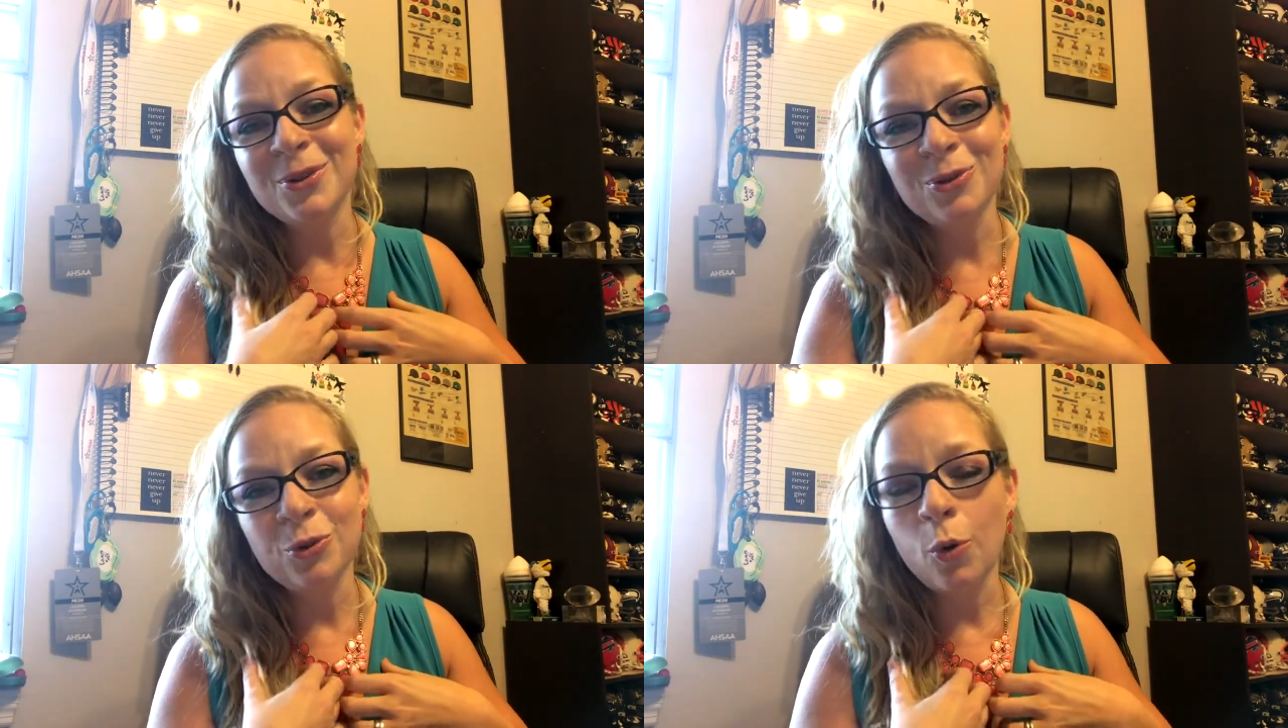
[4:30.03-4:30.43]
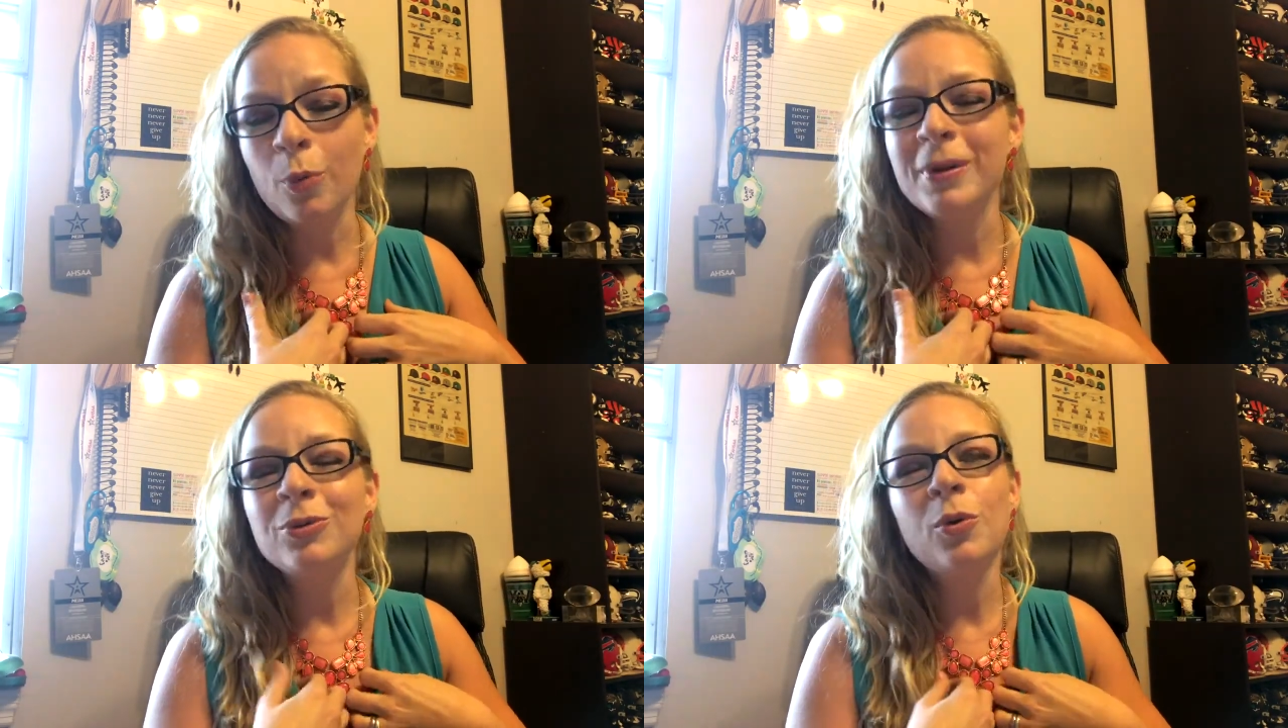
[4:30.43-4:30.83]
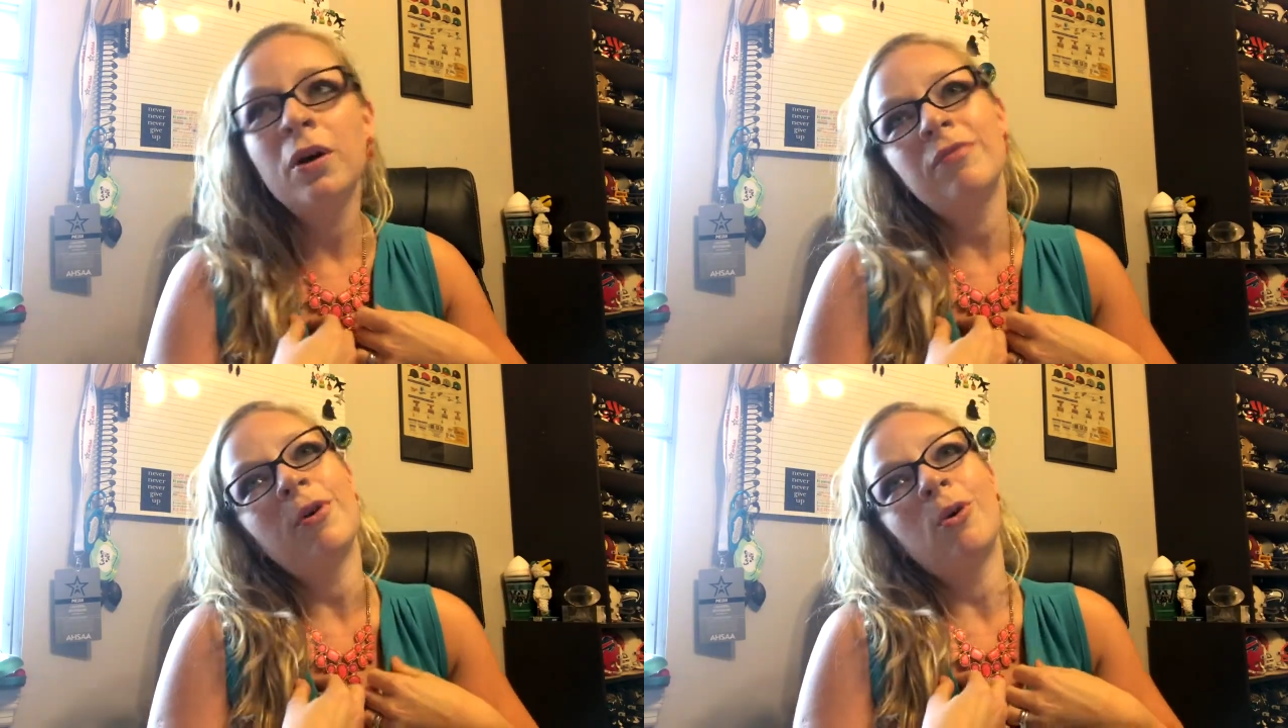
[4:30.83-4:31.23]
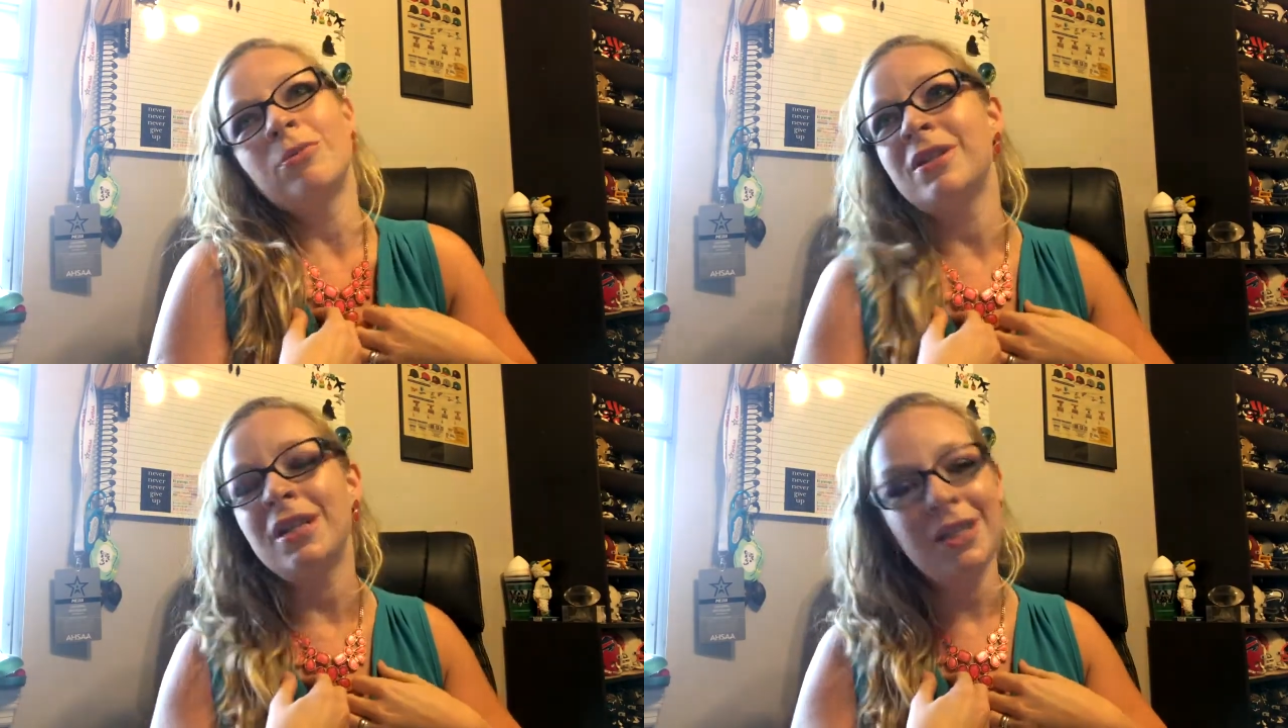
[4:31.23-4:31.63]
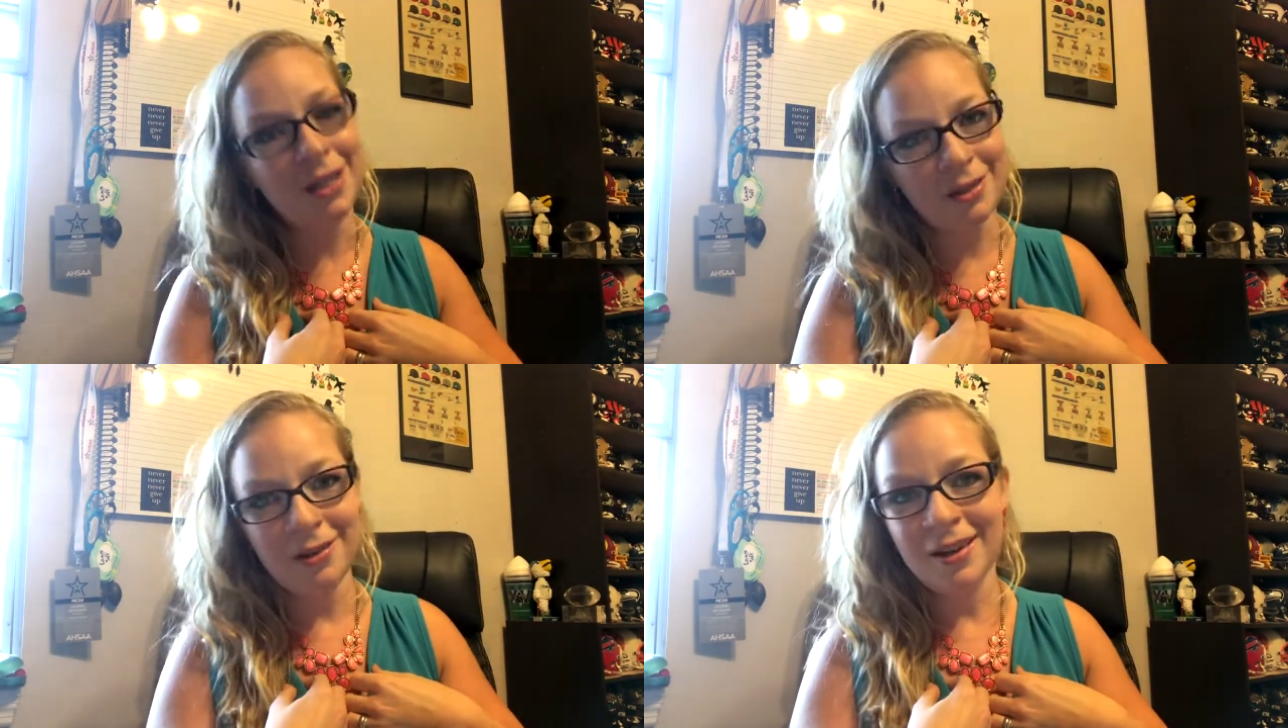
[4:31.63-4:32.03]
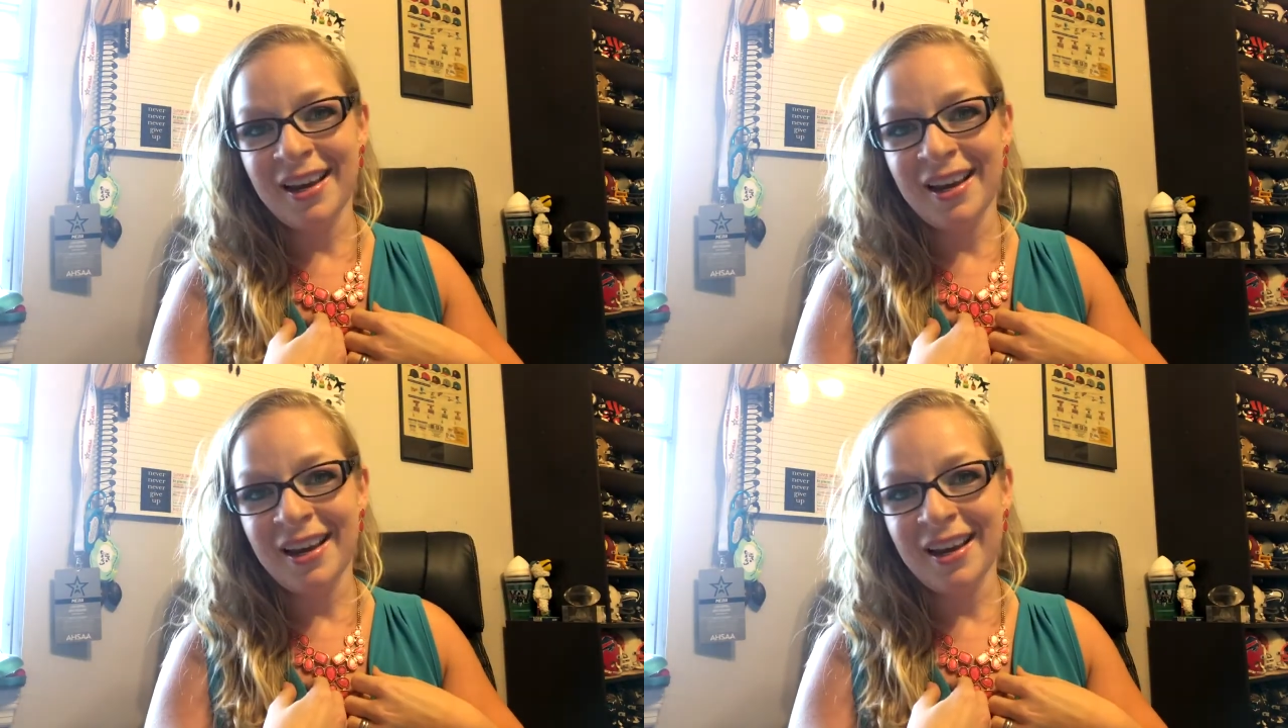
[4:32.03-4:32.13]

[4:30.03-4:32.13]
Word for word: YouTube, eu nunca vou conseguir.